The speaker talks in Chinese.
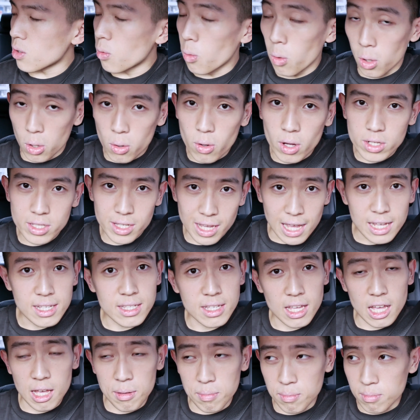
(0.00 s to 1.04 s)
我的话是
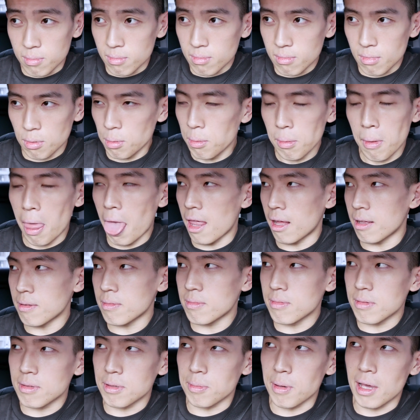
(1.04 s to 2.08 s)
S M，不是
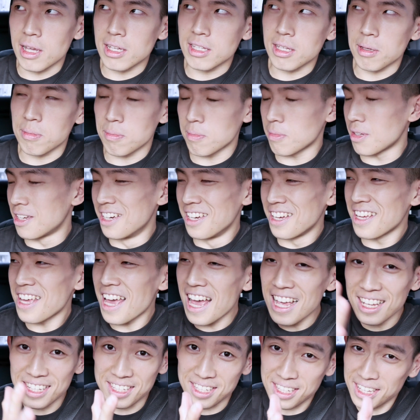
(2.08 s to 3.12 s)
什么 S
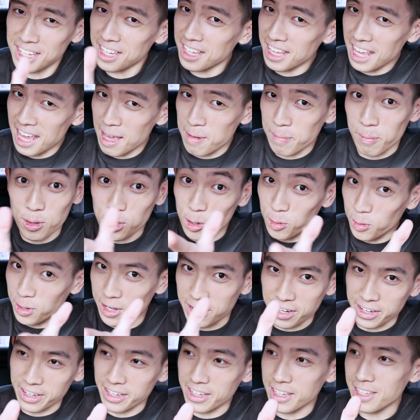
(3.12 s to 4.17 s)
M，S跟 M 都
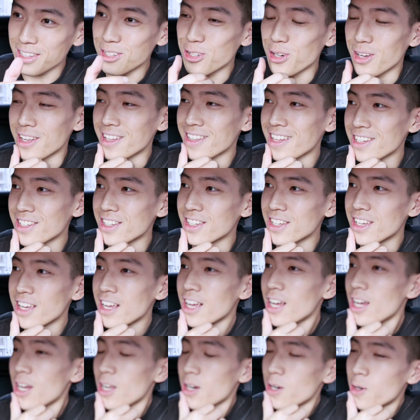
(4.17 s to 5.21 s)
可以穿。但是
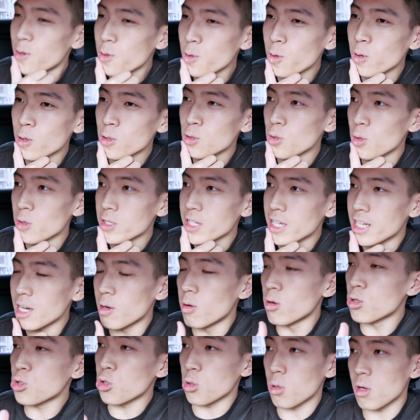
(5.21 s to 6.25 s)
如果说现在让
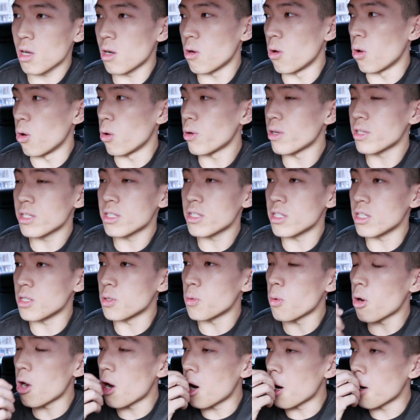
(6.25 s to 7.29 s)
我选的话，我会希
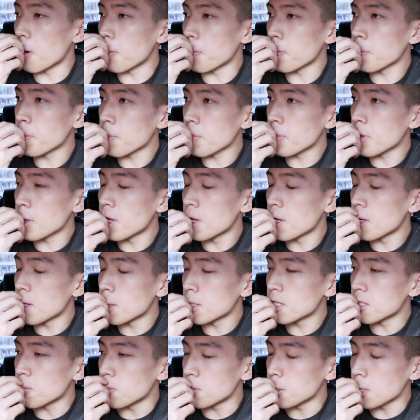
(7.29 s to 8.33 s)
望
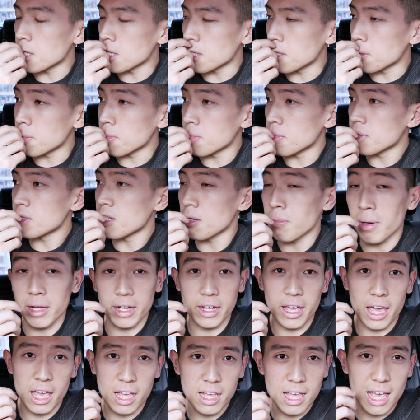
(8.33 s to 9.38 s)
怎么讲呢？再买个
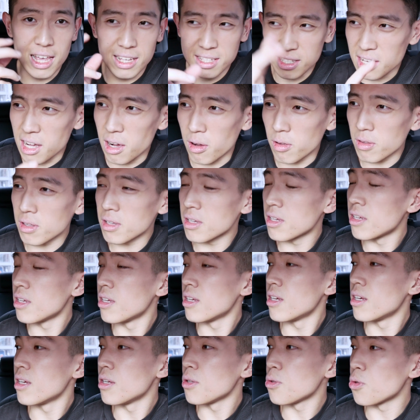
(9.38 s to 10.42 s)
S 号的，
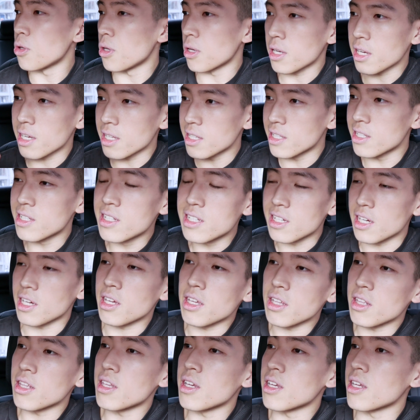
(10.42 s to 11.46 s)
对，更紧
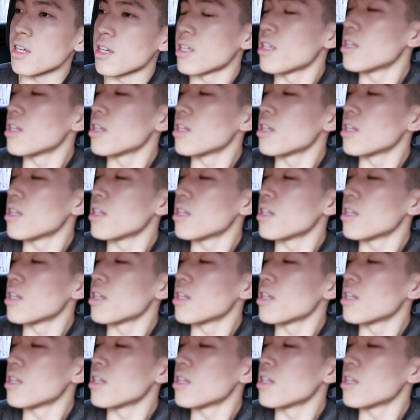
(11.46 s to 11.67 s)
一点。